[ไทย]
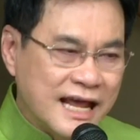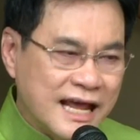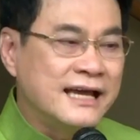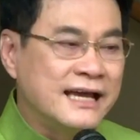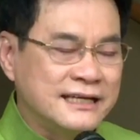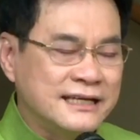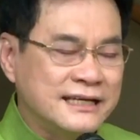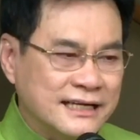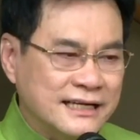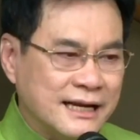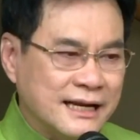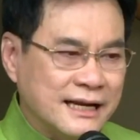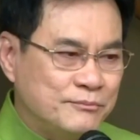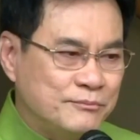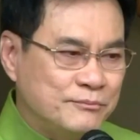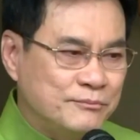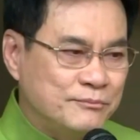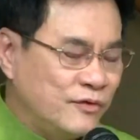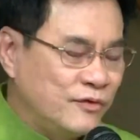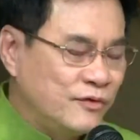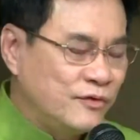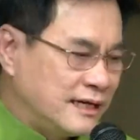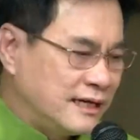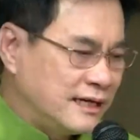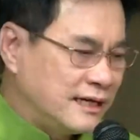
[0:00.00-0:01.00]
ได้นะครับเพราะ
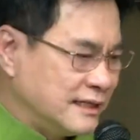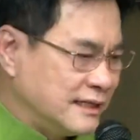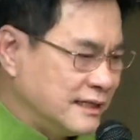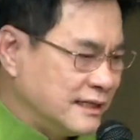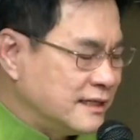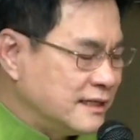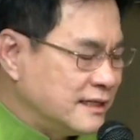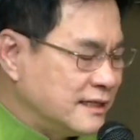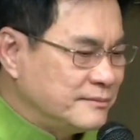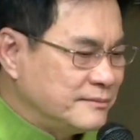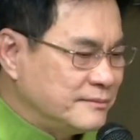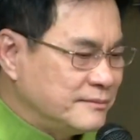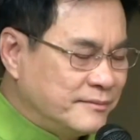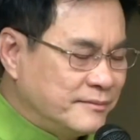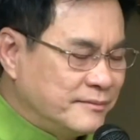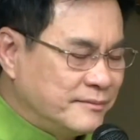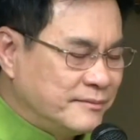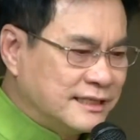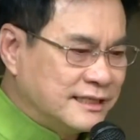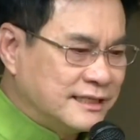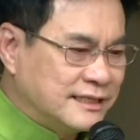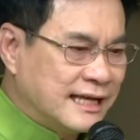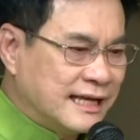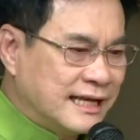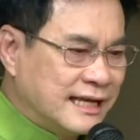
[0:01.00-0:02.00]
ว่าจะเริ่มดำเนิน
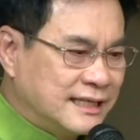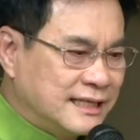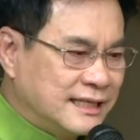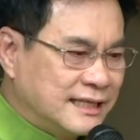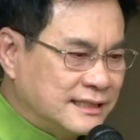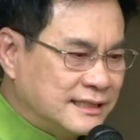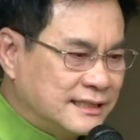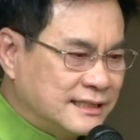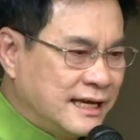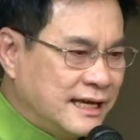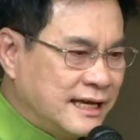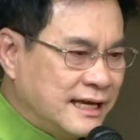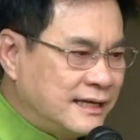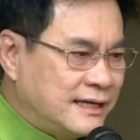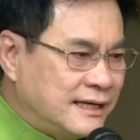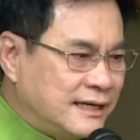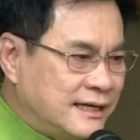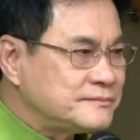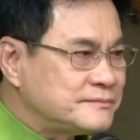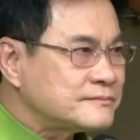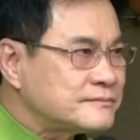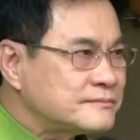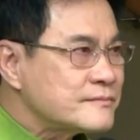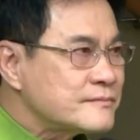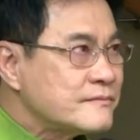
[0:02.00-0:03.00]
การตั้งแต่
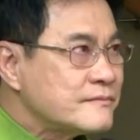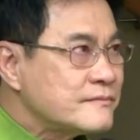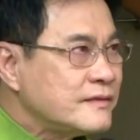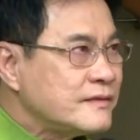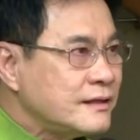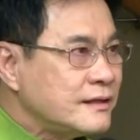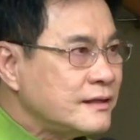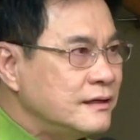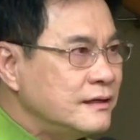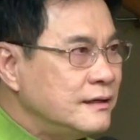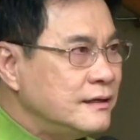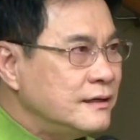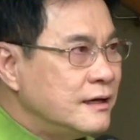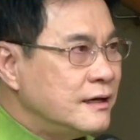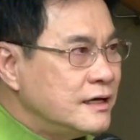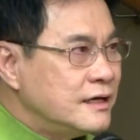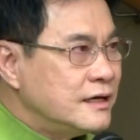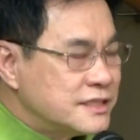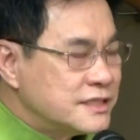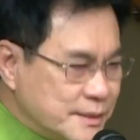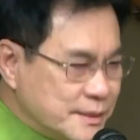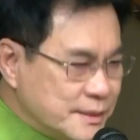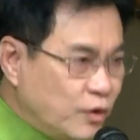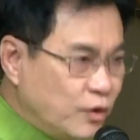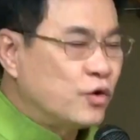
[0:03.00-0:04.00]

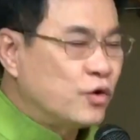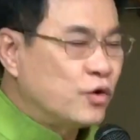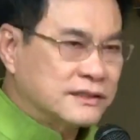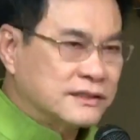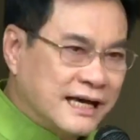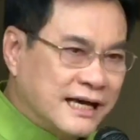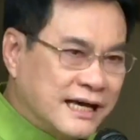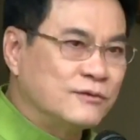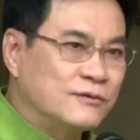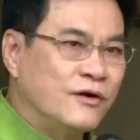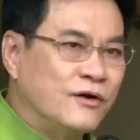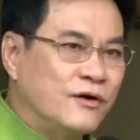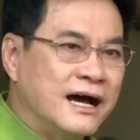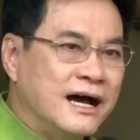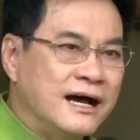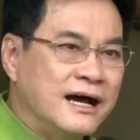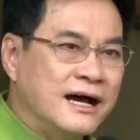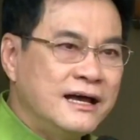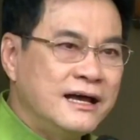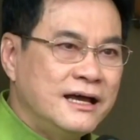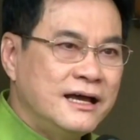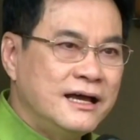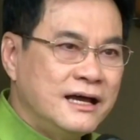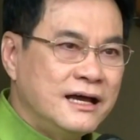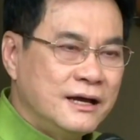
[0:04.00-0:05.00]
สิบหกธันวาคม
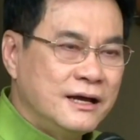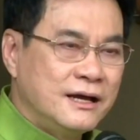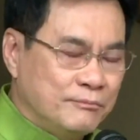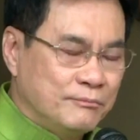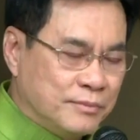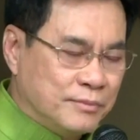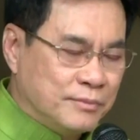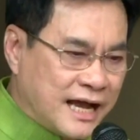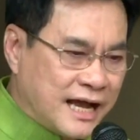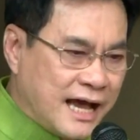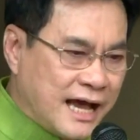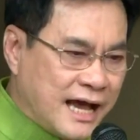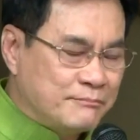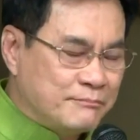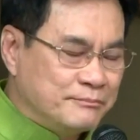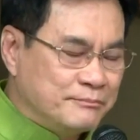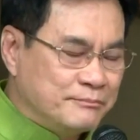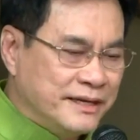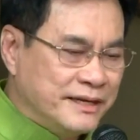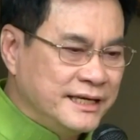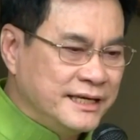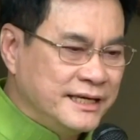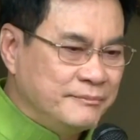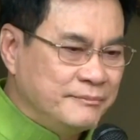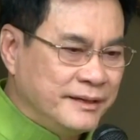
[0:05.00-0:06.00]
ข้าม
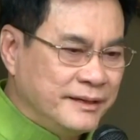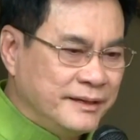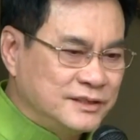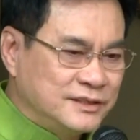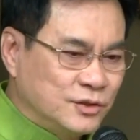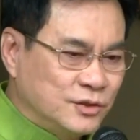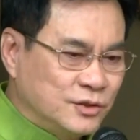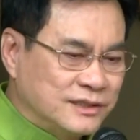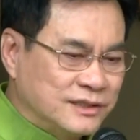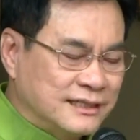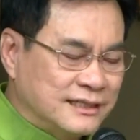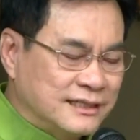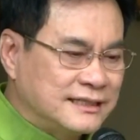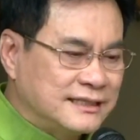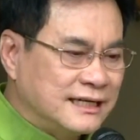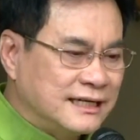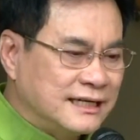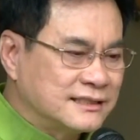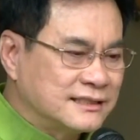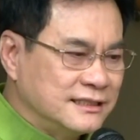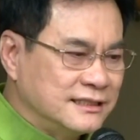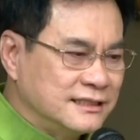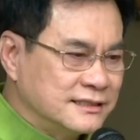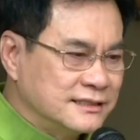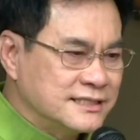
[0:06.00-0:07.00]
ปีไปจนกระทั่ง
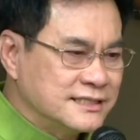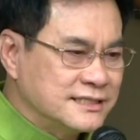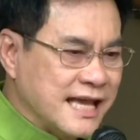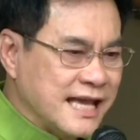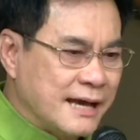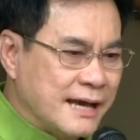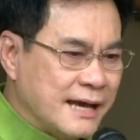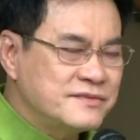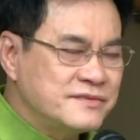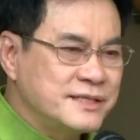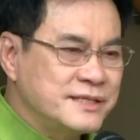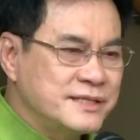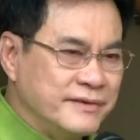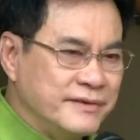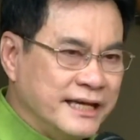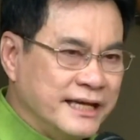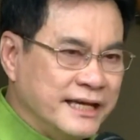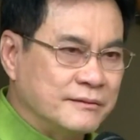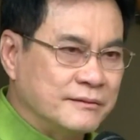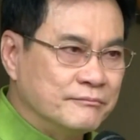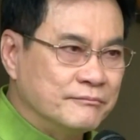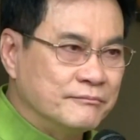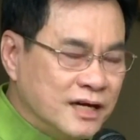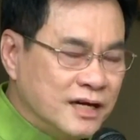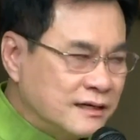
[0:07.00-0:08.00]
ถึงสามสิบเอ็ด
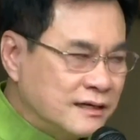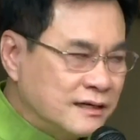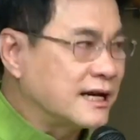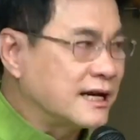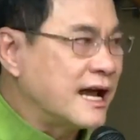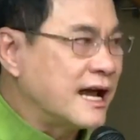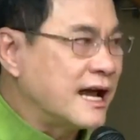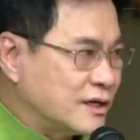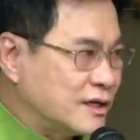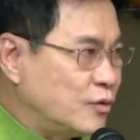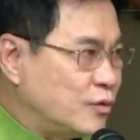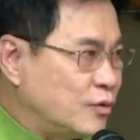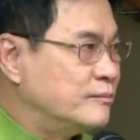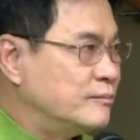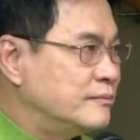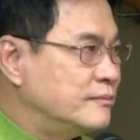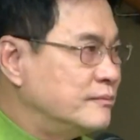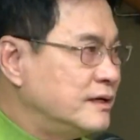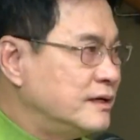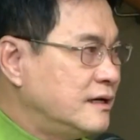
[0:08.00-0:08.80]
มกราคม